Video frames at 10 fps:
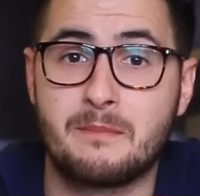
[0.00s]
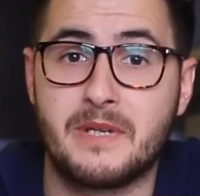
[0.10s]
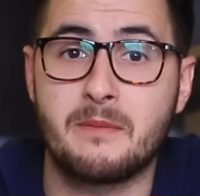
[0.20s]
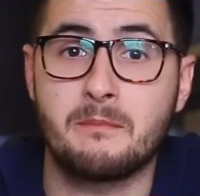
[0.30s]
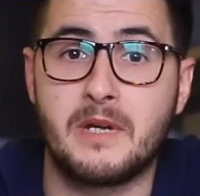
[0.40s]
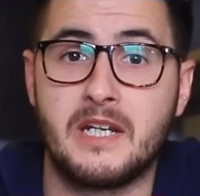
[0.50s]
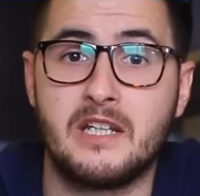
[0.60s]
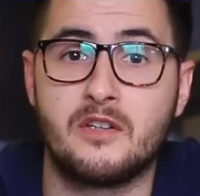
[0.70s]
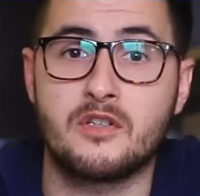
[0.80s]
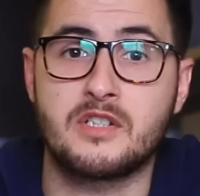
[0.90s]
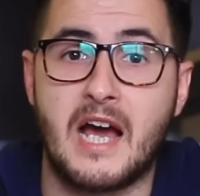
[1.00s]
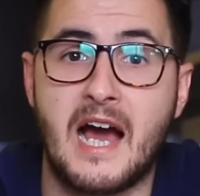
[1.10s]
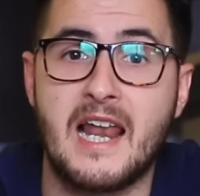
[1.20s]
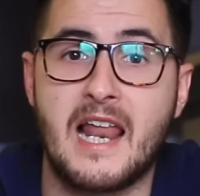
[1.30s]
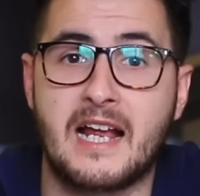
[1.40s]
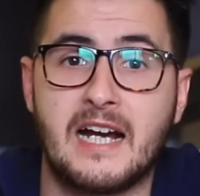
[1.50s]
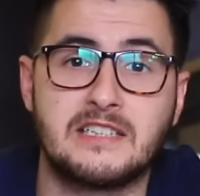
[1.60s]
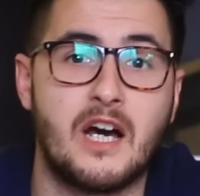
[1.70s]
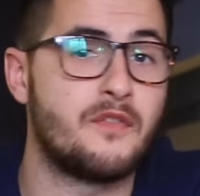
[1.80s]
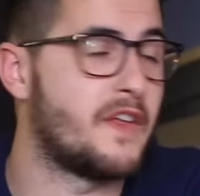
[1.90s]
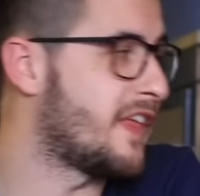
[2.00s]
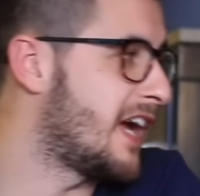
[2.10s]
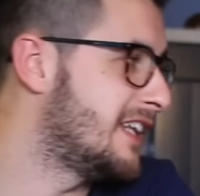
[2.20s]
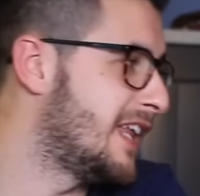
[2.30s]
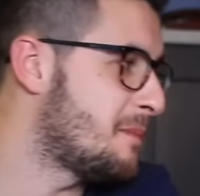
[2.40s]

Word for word: bienvenidos a la cata oficial